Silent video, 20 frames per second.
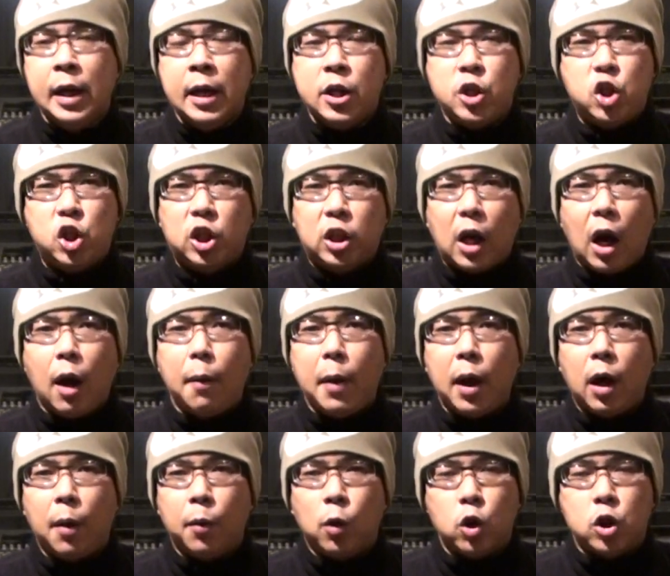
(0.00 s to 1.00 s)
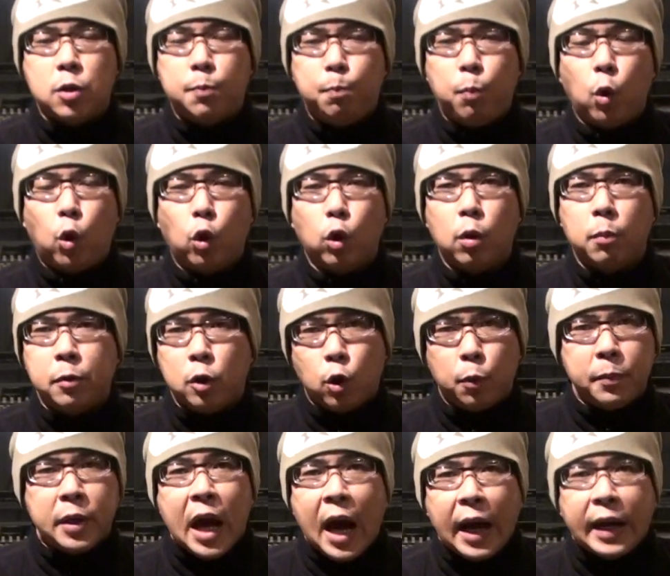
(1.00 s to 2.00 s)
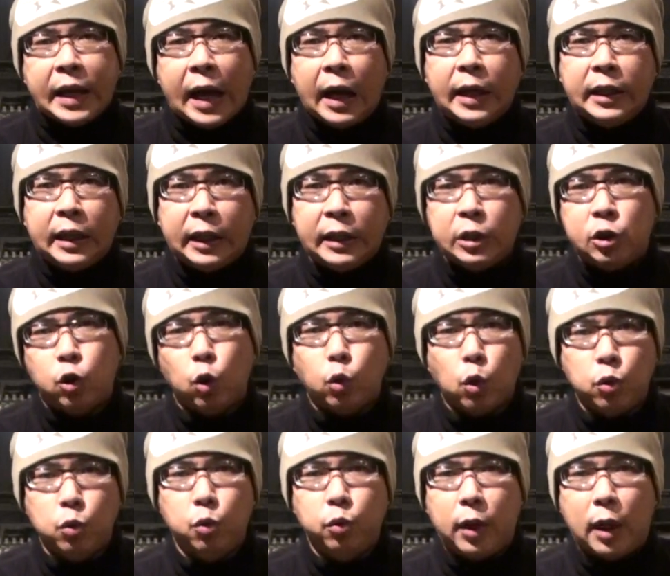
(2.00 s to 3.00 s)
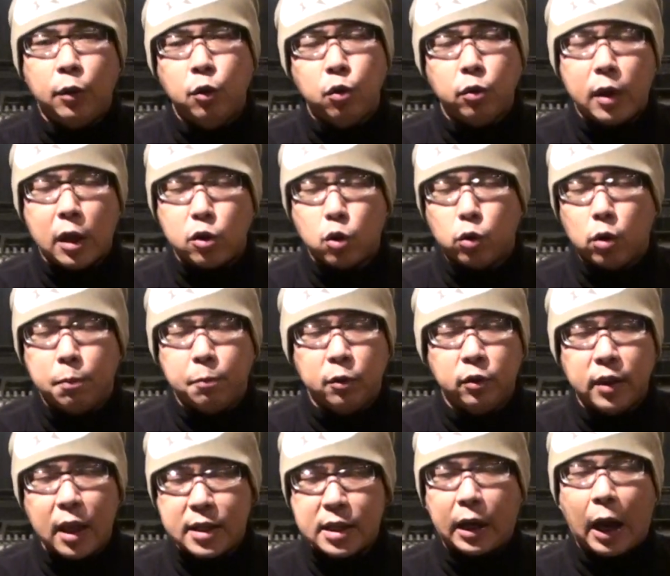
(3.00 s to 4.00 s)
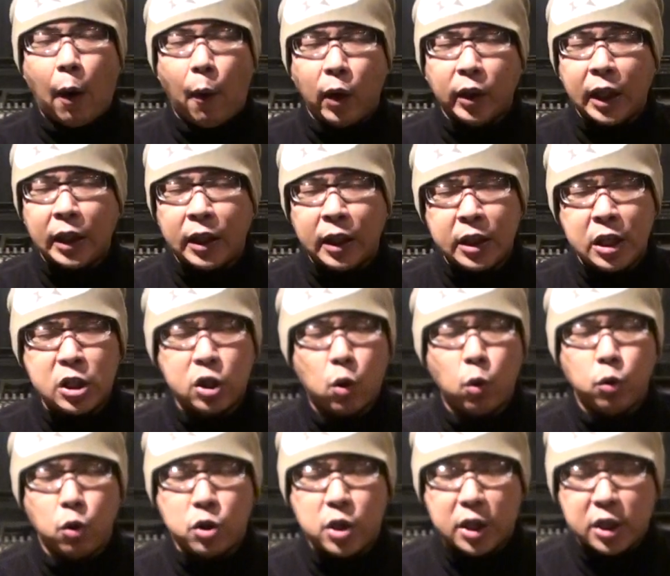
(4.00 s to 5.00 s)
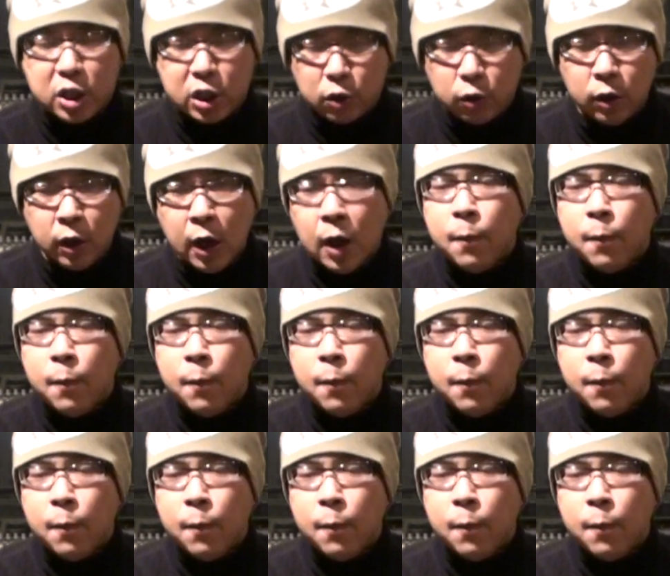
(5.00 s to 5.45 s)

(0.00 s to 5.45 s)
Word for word: シッカーバカムの尻尾転びを見張り張りながにちょっと縫うて縫うてちょっとぶんだせ川棚でしこのせきしく